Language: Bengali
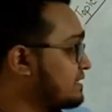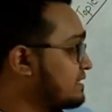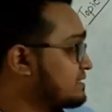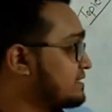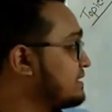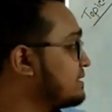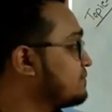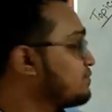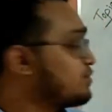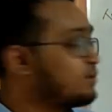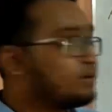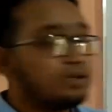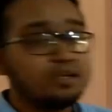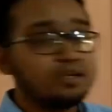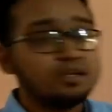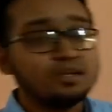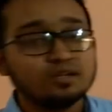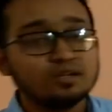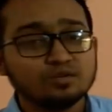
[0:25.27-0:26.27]
আজকে দেখবো
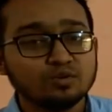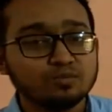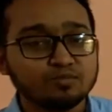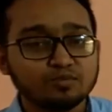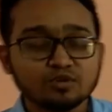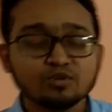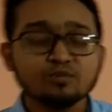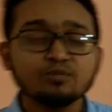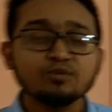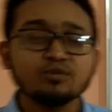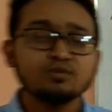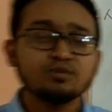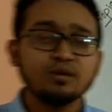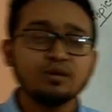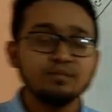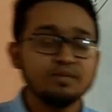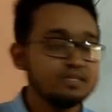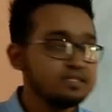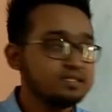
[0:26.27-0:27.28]
তো প্রথমত
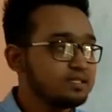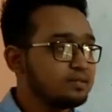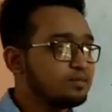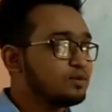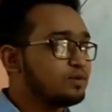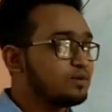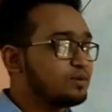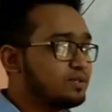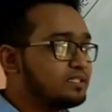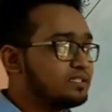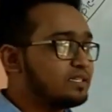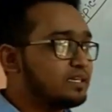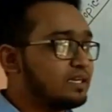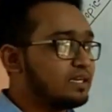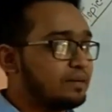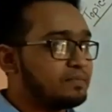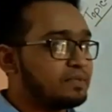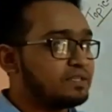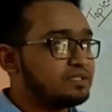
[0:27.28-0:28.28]
আমি যেটা মনে করি যে
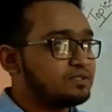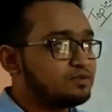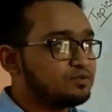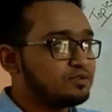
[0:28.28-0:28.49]
আমরা